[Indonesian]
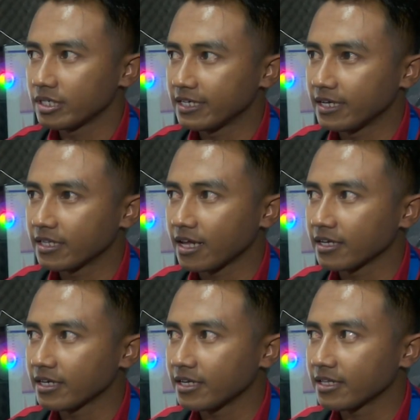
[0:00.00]
di kita
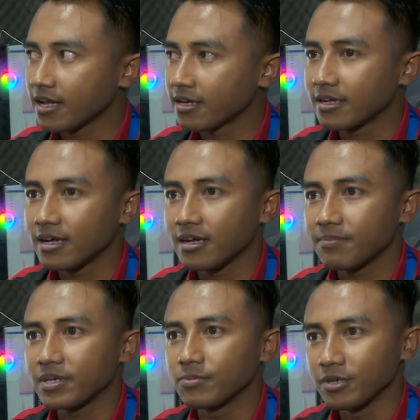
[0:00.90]
ini kita
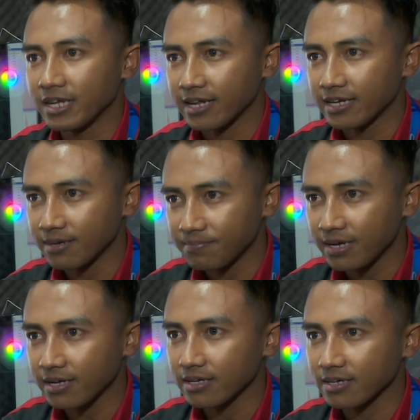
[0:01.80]
ada per bulan ada
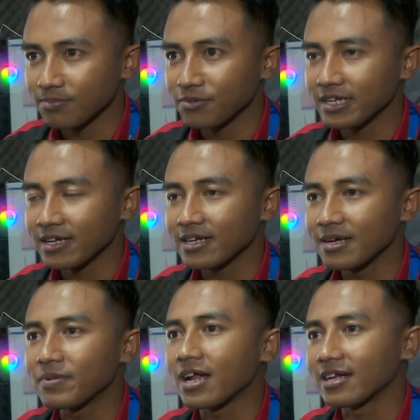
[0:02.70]
Pak, kemudian ada
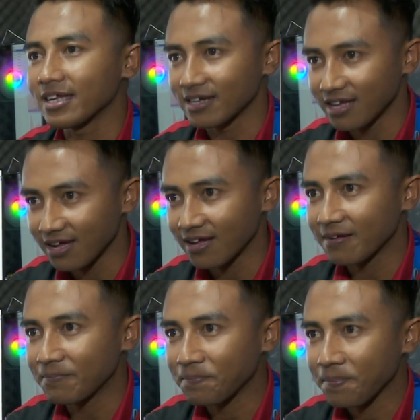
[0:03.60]
per hari ada.
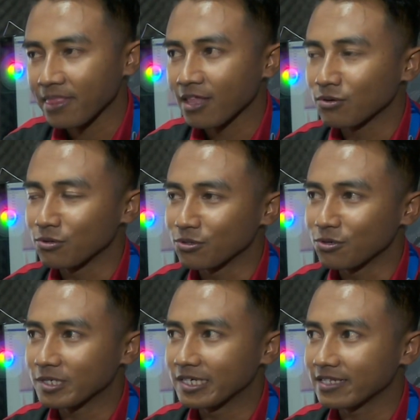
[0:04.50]

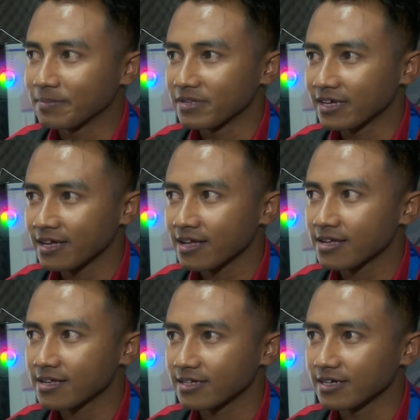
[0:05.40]
Untuk
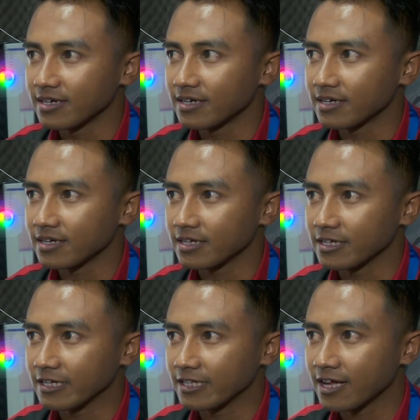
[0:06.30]
sistemnya eh,
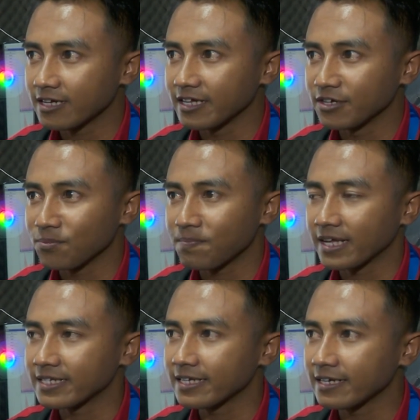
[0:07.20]
kita ada
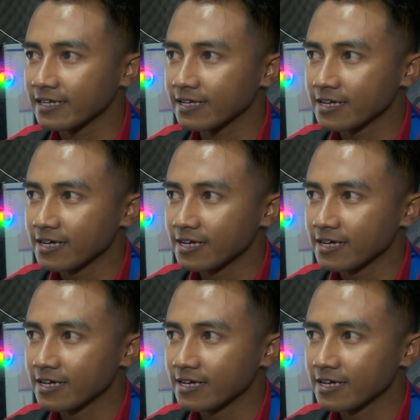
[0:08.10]
inovasi nih.